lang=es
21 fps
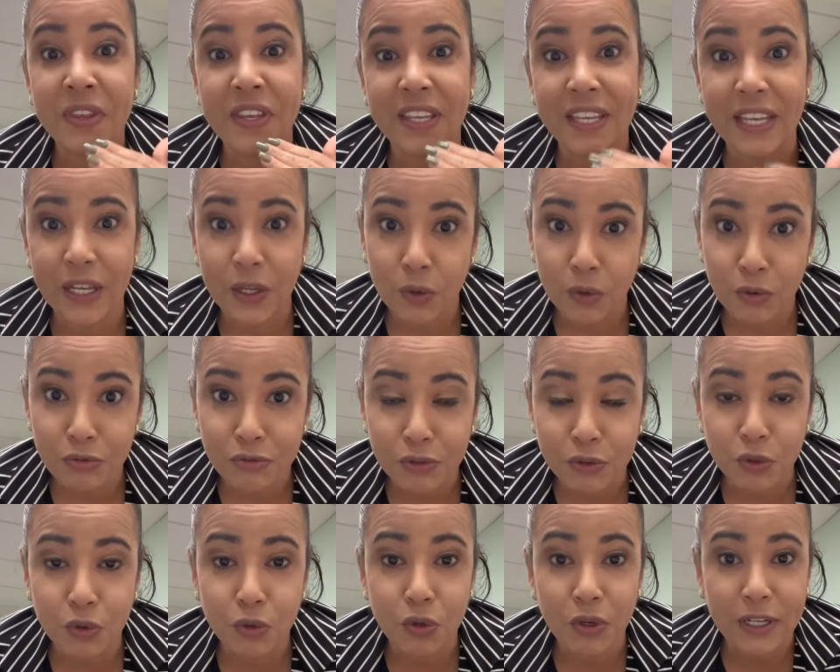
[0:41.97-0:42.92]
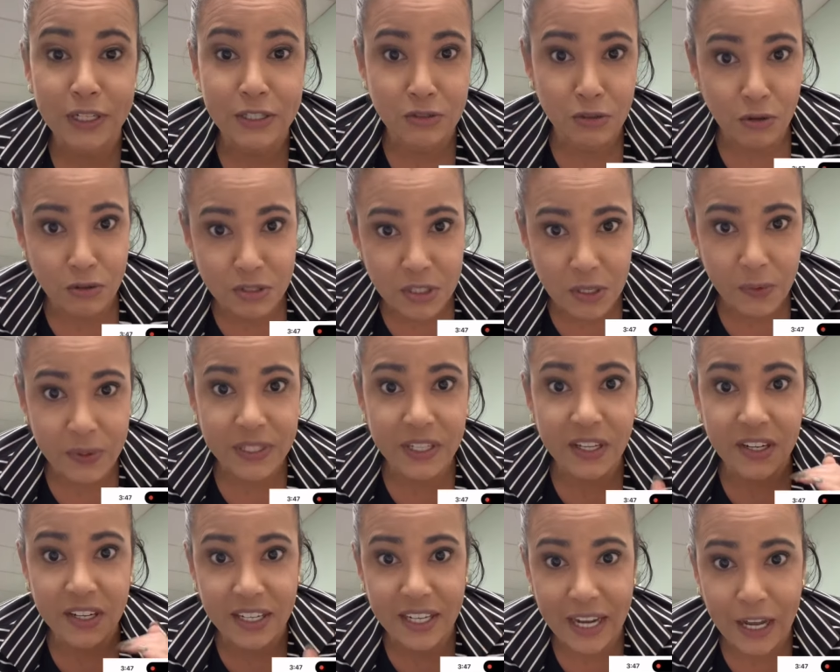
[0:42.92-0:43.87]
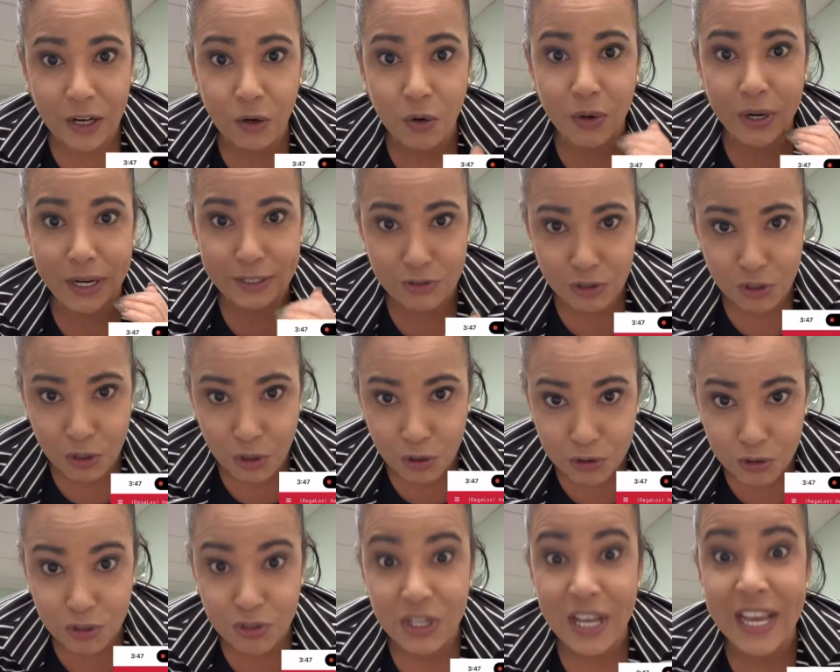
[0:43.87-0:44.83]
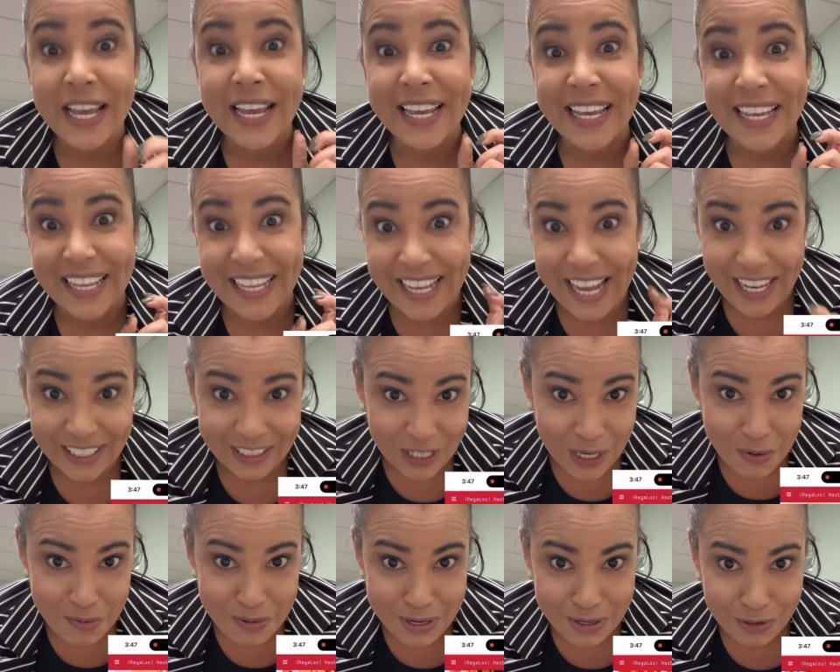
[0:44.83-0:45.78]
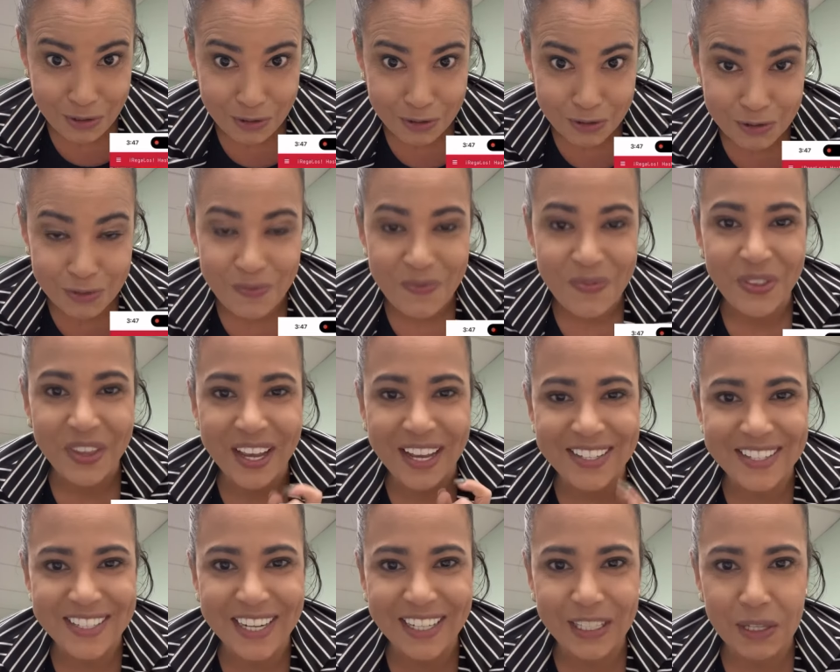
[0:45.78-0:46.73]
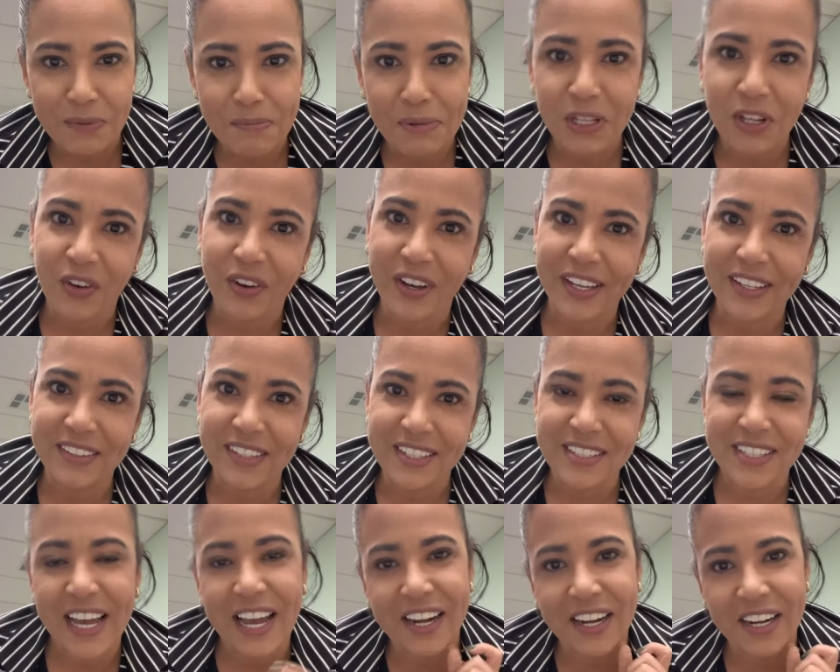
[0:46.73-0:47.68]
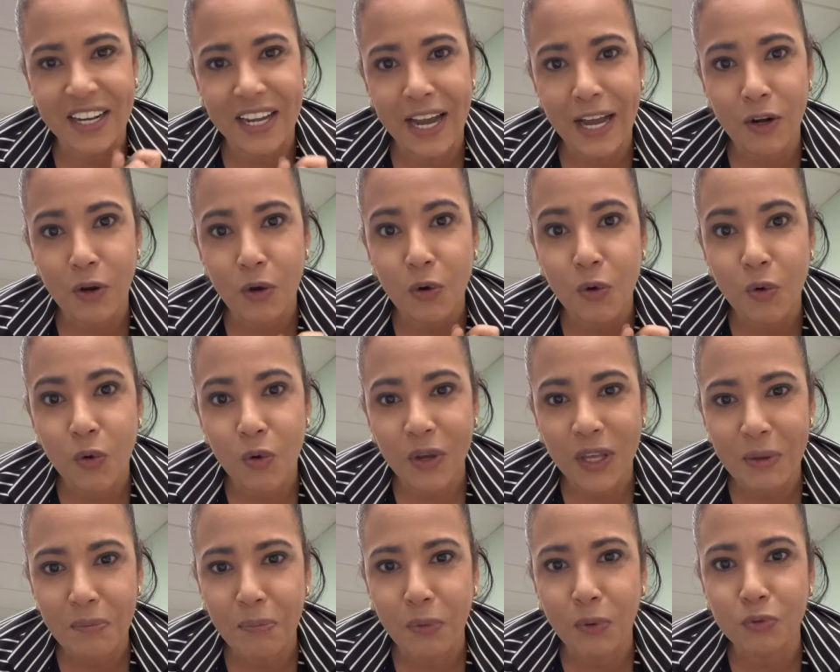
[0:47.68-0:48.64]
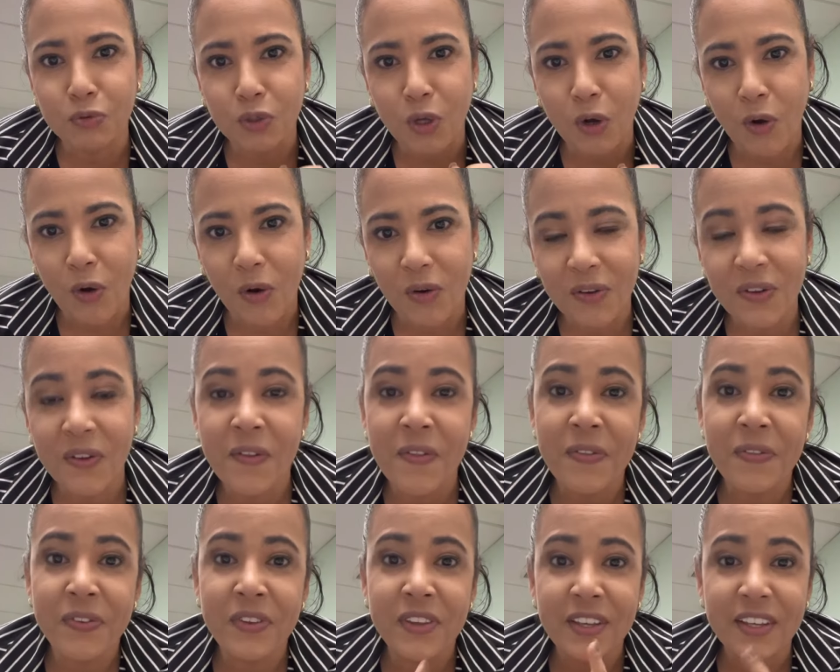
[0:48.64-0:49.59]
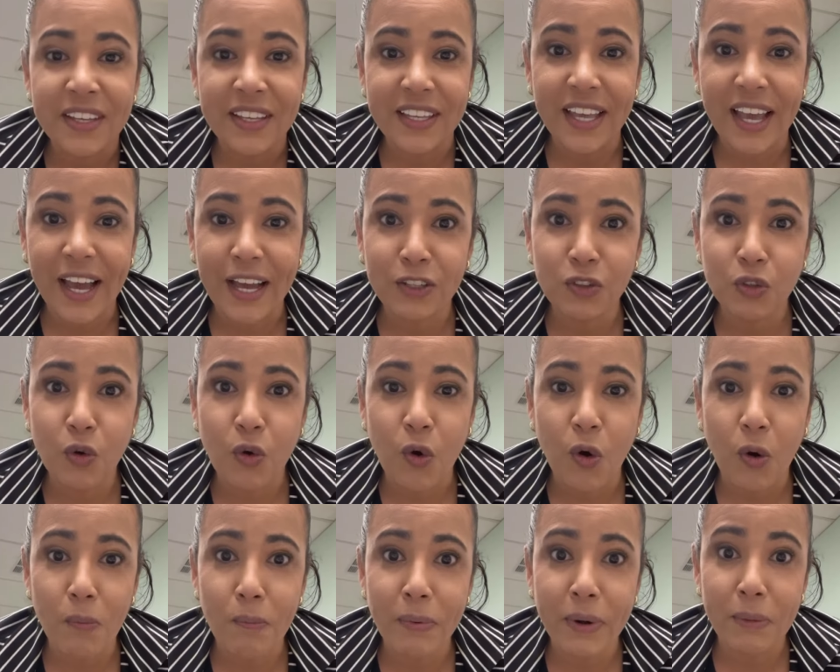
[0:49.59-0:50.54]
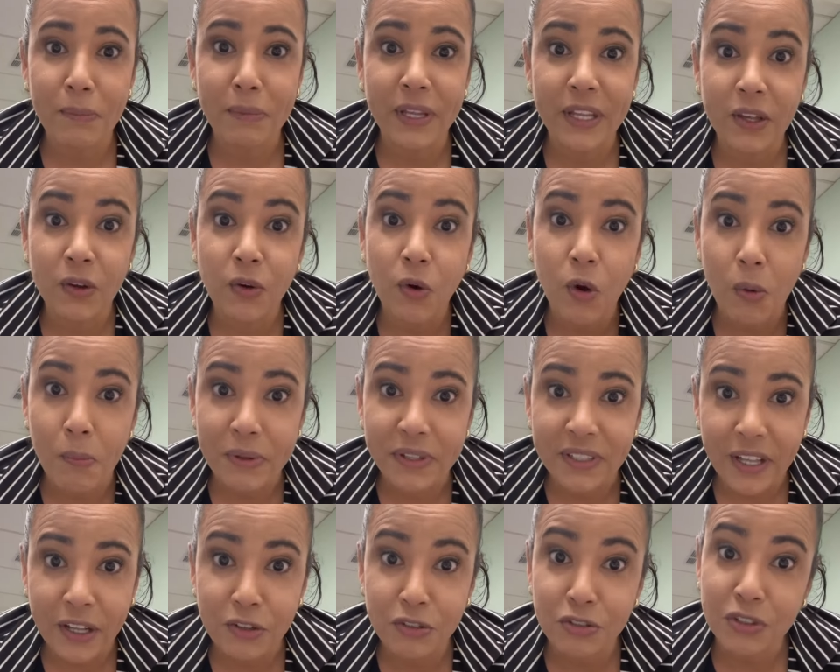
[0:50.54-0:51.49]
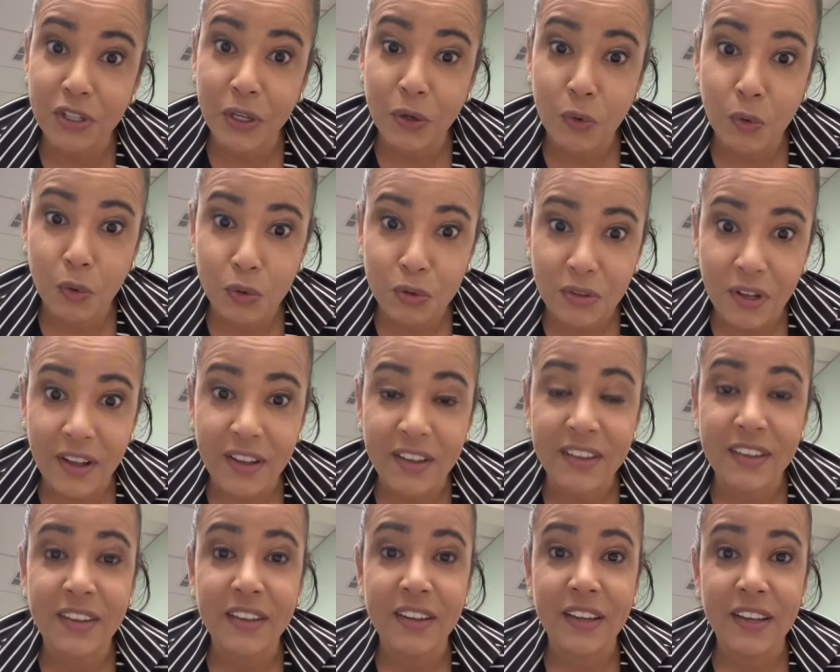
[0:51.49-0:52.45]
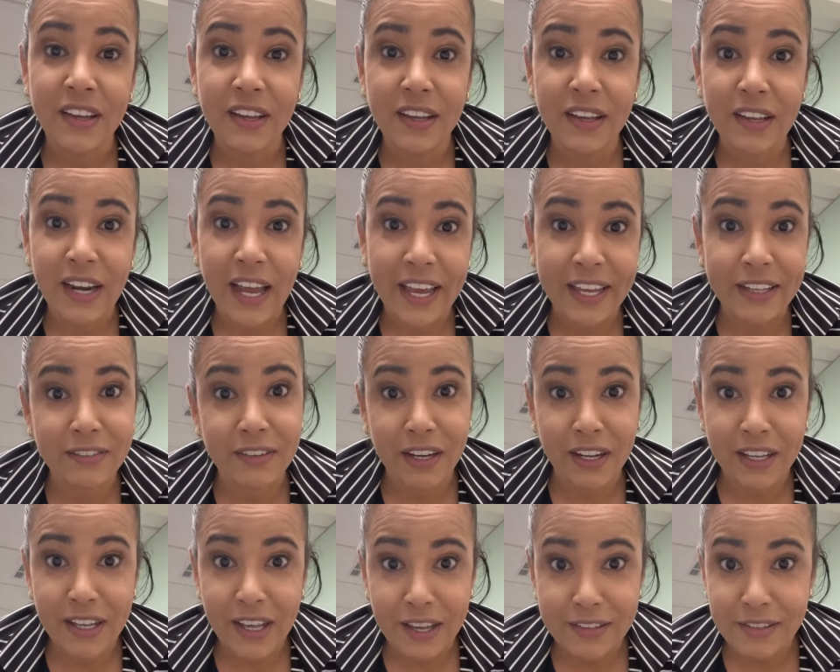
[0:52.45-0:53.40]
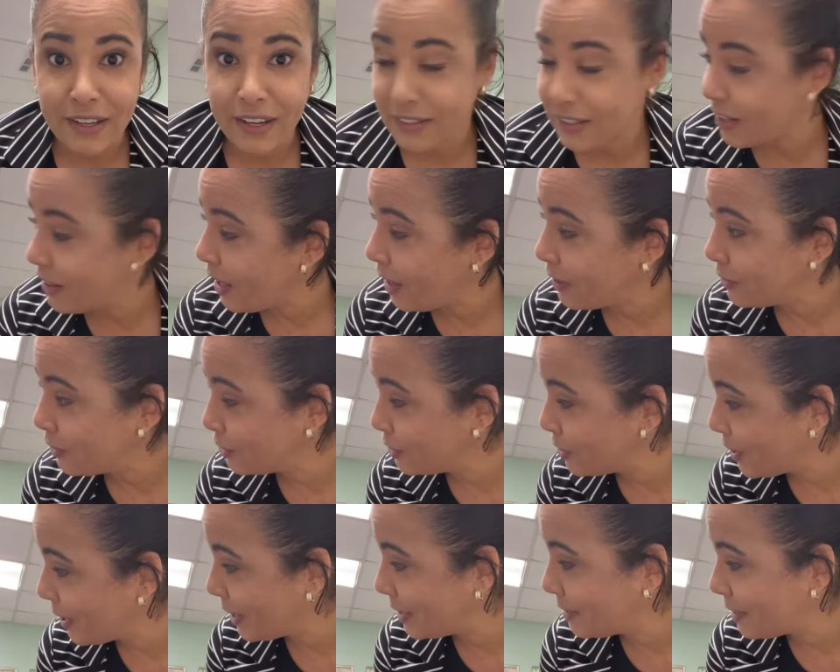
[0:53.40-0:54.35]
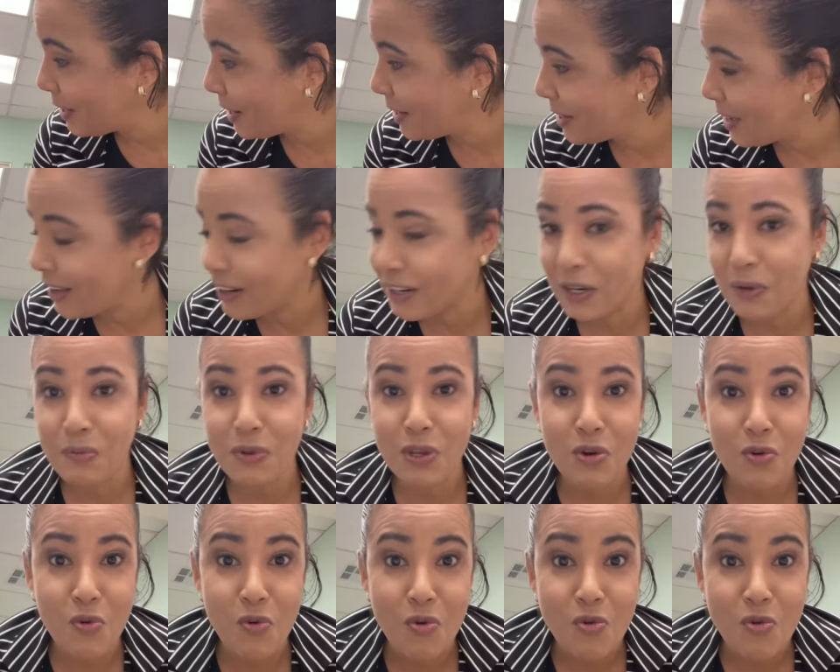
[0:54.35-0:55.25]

Quiero en un futuro que solo se vendan regalos graciosos y atrevidos. Así que te invito a que entres a regaloscookie.com y hagas tu compra, me dejes un comentario si te gusta. Eh, las estrellas esas que se dan, no se dan estrellas, review.